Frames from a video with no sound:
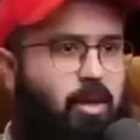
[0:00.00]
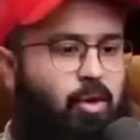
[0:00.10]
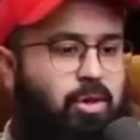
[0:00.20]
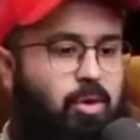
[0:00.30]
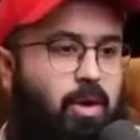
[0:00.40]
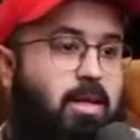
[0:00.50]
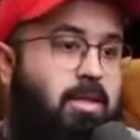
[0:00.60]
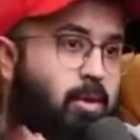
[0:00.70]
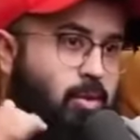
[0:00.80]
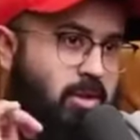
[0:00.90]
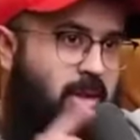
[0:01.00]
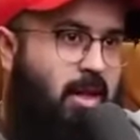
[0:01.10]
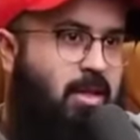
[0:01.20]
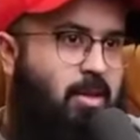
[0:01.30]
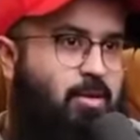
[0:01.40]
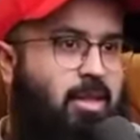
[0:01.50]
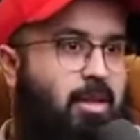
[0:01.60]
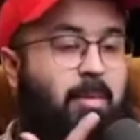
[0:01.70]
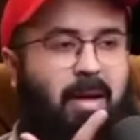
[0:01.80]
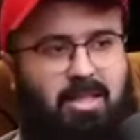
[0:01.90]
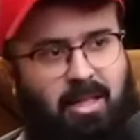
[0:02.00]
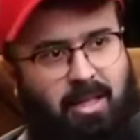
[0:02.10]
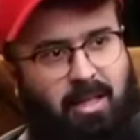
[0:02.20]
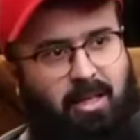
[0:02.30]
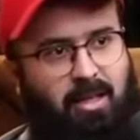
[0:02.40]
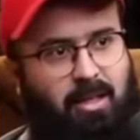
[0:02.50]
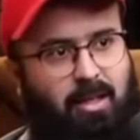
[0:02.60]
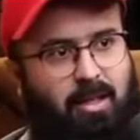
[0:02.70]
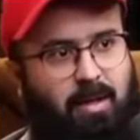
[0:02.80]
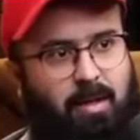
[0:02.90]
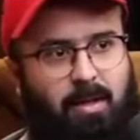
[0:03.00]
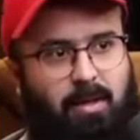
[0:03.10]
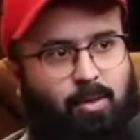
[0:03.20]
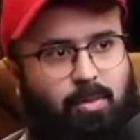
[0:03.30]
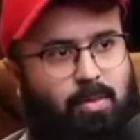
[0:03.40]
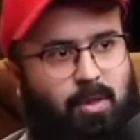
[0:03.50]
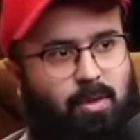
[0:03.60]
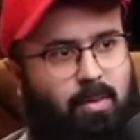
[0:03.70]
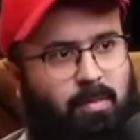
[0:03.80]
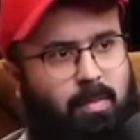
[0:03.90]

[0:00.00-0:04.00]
देगा और उसे वहां से रोजी देगा जहाँ से कभी इमेजिन नहीं किया था हम्म। ये डिफरेंस है ना